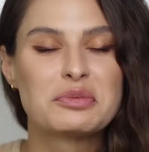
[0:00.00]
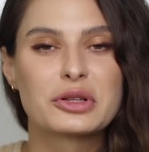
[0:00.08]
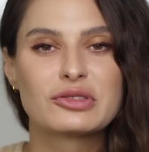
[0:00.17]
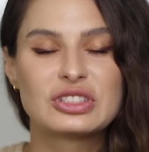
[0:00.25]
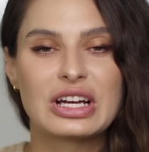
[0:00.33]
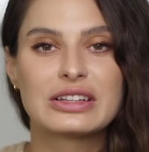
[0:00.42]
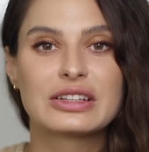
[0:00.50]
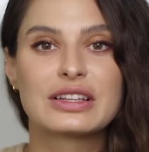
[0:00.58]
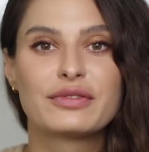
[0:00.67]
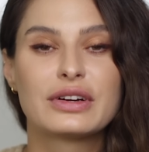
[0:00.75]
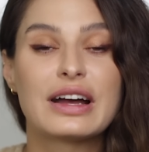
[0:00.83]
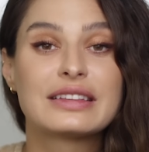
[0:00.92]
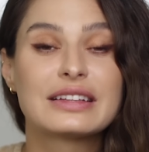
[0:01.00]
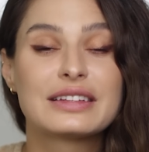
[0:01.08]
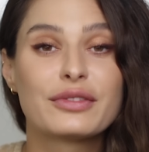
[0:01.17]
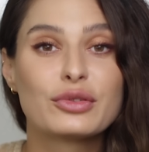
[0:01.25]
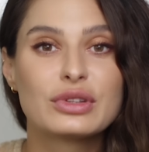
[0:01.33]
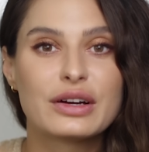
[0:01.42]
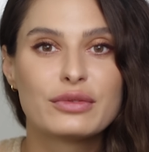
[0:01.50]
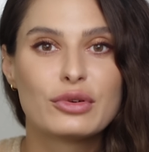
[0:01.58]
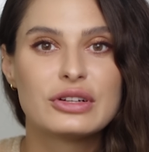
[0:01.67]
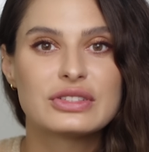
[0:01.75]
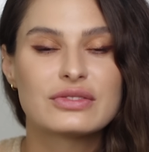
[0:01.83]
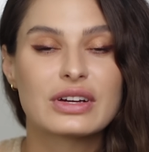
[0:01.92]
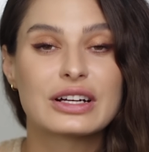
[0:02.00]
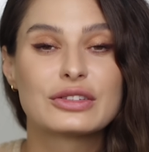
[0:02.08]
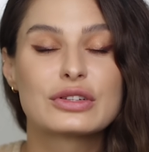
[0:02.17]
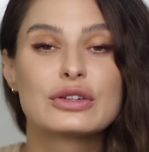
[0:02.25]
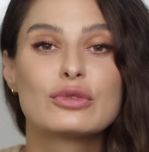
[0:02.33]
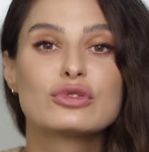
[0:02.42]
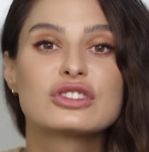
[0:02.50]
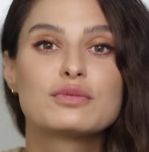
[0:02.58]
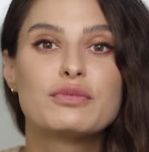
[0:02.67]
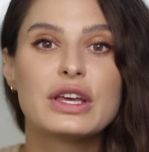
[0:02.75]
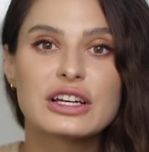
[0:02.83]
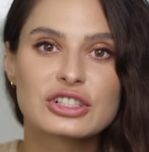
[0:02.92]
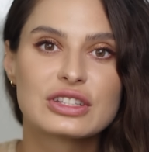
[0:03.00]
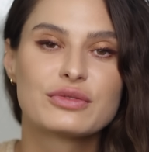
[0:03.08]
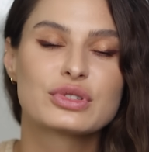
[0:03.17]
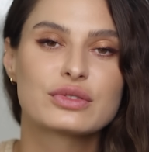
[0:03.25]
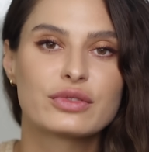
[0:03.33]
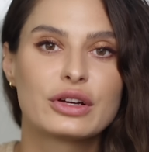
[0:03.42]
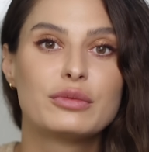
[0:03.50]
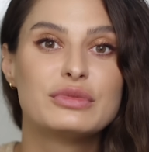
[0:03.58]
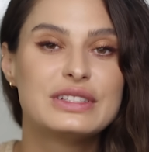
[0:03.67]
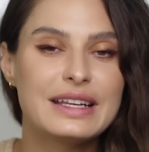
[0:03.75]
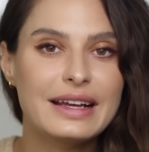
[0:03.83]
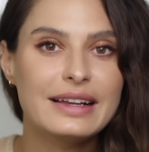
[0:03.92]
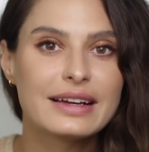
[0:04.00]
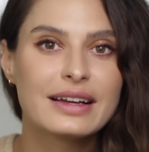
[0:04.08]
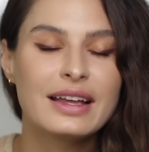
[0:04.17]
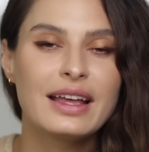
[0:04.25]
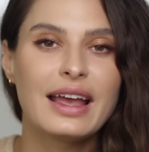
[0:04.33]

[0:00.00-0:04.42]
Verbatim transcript: получают этого, от этого удовольствие, которые успешны в своем деле,